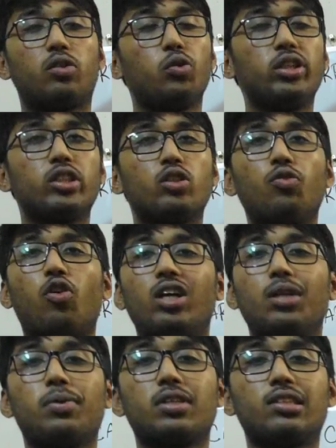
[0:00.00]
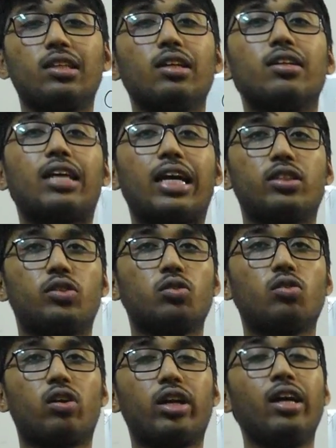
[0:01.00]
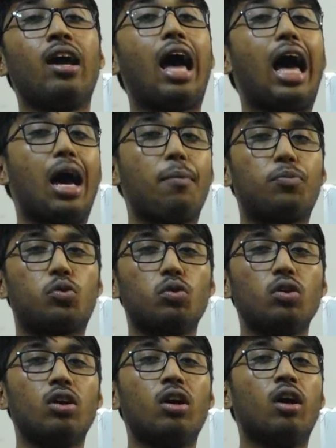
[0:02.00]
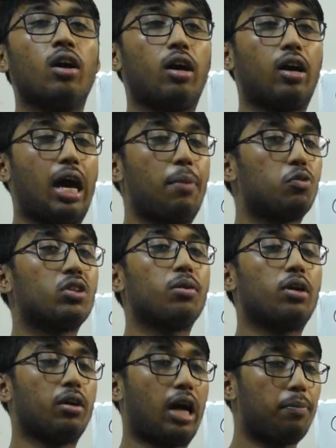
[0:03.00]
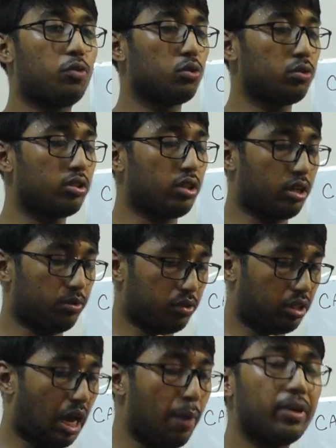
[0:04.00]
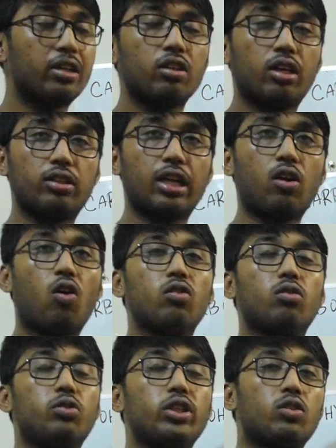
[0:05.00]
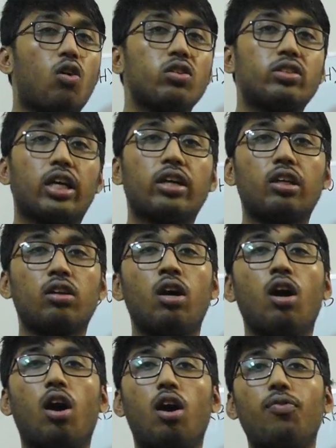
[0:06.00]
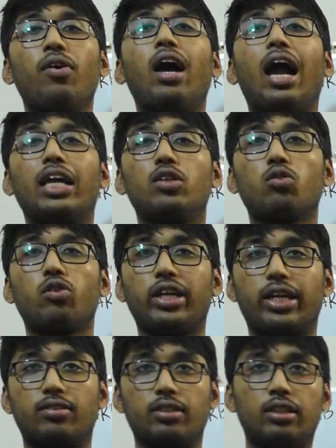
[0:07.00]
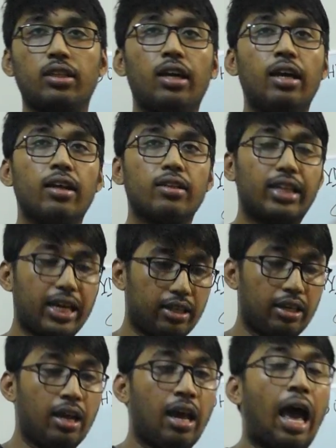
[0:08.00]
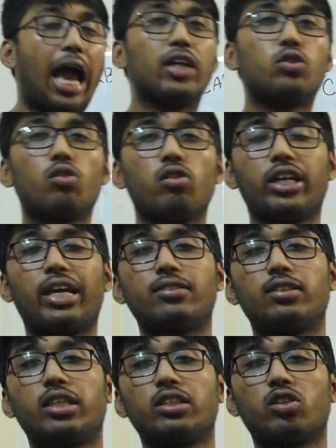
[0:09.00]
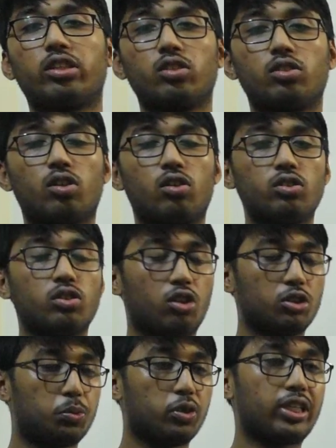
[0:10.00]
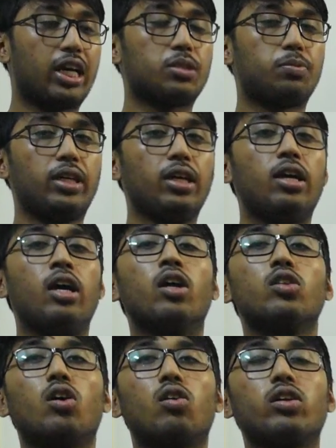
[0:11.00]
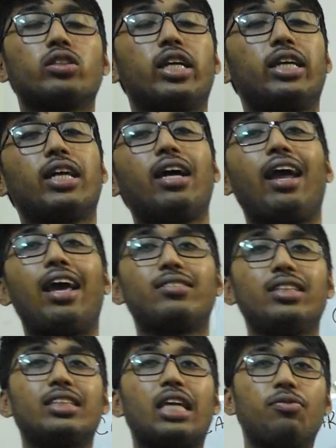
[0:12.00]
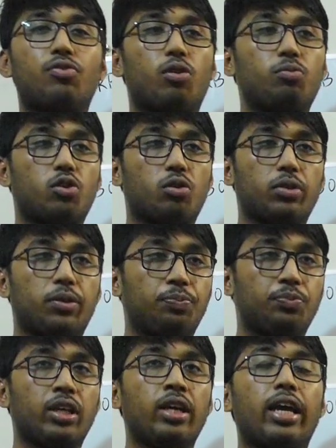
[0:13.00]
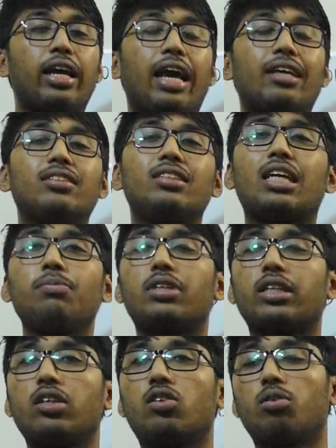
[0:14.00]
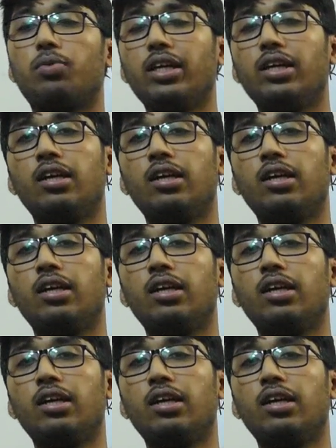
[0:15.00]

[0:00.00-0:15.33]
টোয়েন্টি টু ফর্টি পার্সেন্ট ডাইজেশন করে আপ টু আপ টু দ্য আপ টু কামিং দ্য উইথ কন্ট্যাক্ট অফ হাইড্রোক্লোরিক অ্যাসিড দেন হাইড্রোক্লোরিক অ্যাসিডের সাথে যখন সংস্পর্শে আসবে তখন হচ্ছে এটা অ্যাসিড ক্যাম ফর্ম করবে এই অ্যাসিড ক্যামটা কি করবে